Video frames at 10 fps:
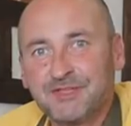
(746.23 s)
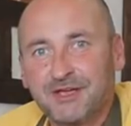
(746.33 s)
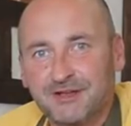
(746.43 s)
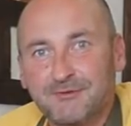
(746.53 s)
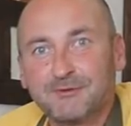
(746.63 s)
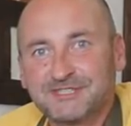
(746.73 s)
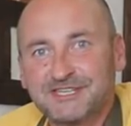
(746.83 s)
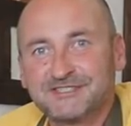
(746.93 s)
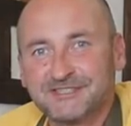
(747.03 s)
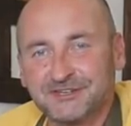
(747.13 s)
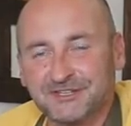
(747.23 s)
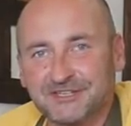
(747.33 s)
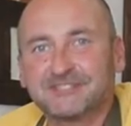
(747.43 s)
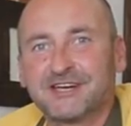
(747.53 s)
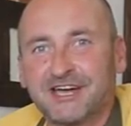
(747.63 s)
«Львовский
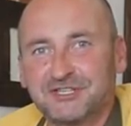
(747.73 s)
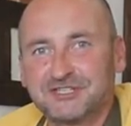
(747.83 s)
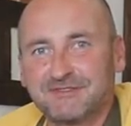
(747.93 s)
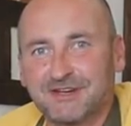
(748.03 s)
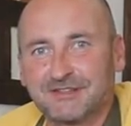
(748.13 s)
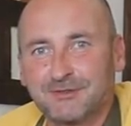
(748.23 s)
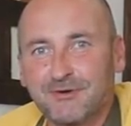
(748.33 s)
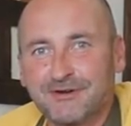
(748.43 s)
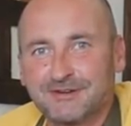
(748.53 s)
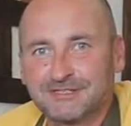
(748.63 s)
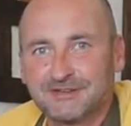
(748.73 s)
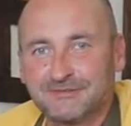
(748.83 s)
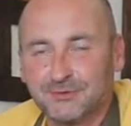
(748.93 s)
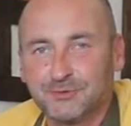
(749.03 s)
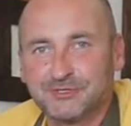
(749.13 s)
сырник», за качество которого
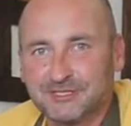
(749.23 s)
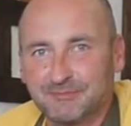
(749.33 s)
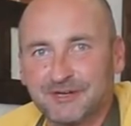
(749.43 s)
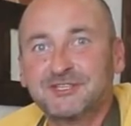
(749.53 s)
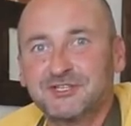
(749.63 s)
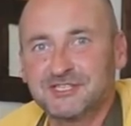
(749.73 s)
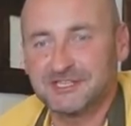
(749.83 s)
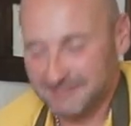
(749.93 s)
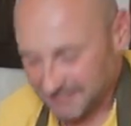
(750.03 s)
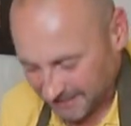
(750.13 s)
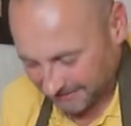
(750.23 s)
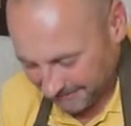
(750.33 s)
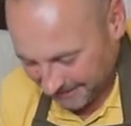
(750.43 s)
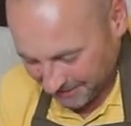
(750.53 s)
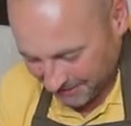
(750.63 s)
соревнуются практически все кофейни